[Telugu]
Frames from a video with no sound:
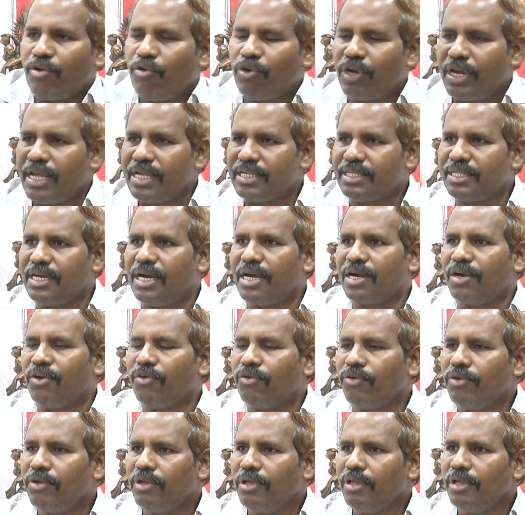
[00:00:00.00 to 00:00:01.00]
అకౌంట్లు వేస్తాను
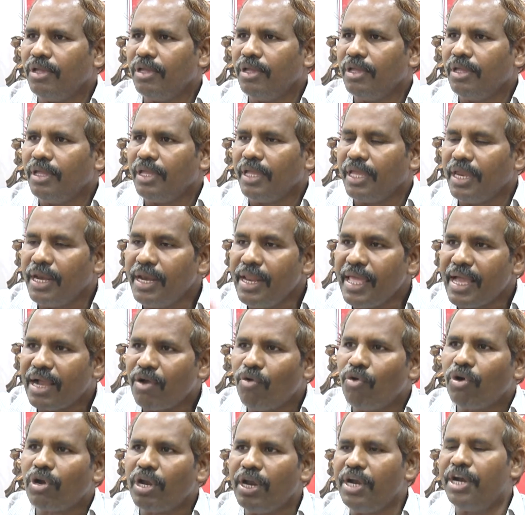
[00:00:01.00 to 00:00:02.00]
అంటున్నావు ఎన్ని
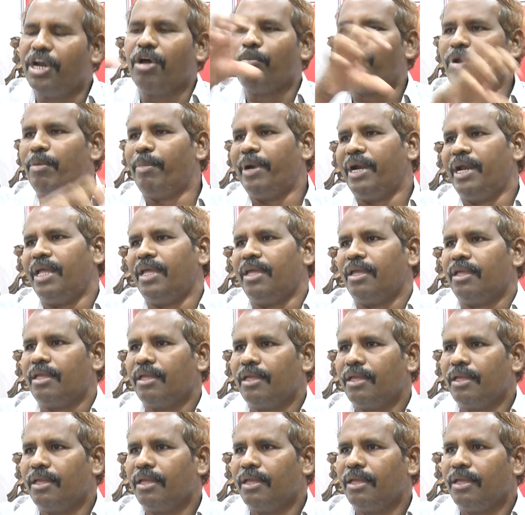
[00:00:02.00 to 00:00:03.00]
అకౌంట్లో నీ డబ్బులు పడినాయి
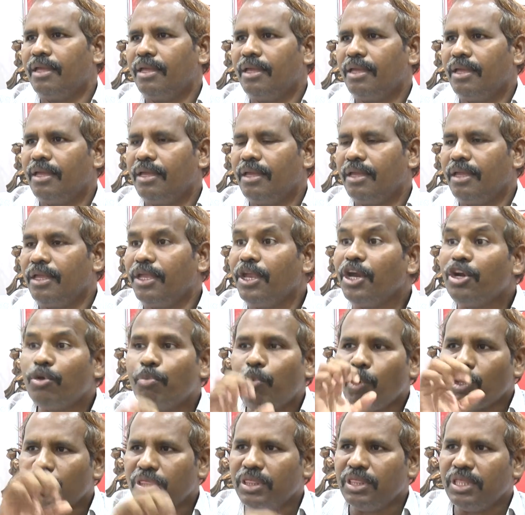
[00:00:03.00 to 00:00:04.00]

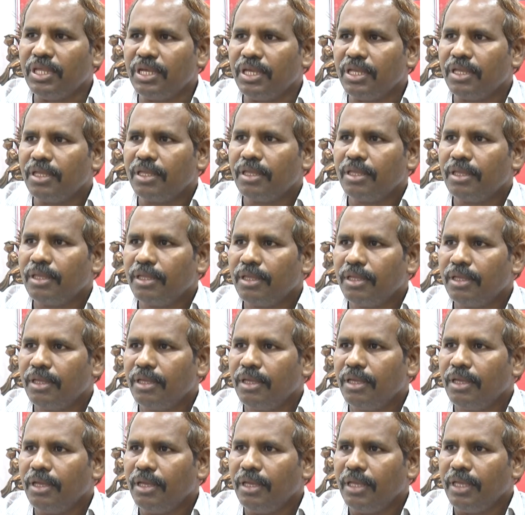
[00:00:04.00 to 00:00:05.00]
ఎటుపోతుంది
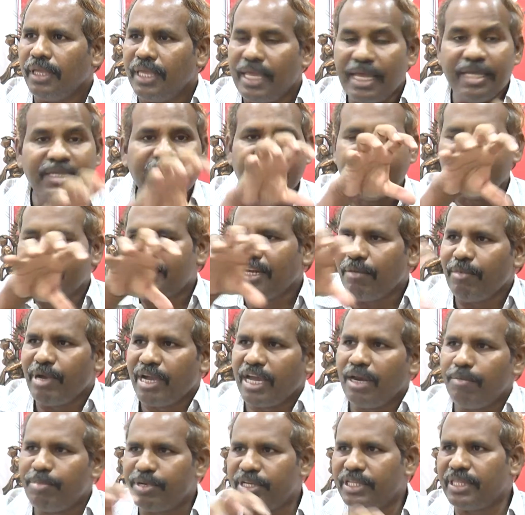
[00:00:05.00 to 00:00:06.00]
ఏం సంక్షేమం
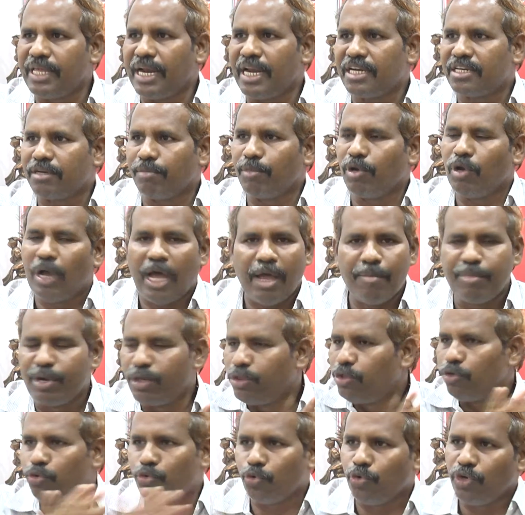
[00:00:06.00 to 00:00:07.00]
కనిపించింది రాష్ట్రంలో
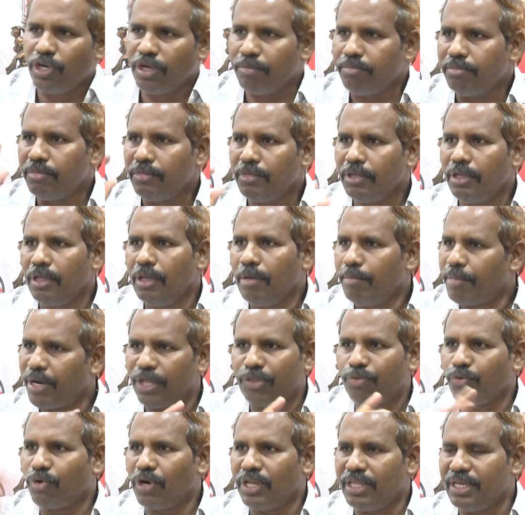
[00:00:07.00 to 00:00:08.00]
అభివృద్ధి శూన్యం
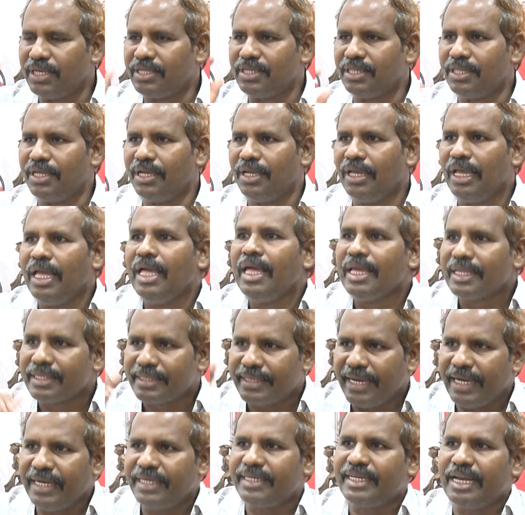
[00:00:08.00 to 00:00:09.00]
ప్రతి ఒక్కళ్ళు తెలిసిందే
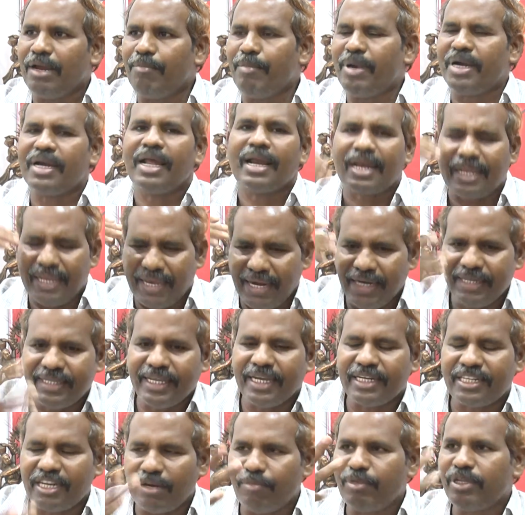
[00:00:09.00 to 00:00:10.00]
సంక్షేమం అంటున్నారు ఏంటి
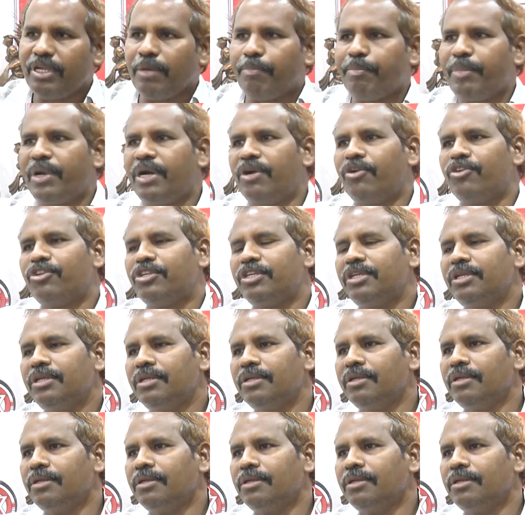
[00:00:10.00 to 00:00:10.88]
సంక్షేమం చెప్పమనండి వచ్చి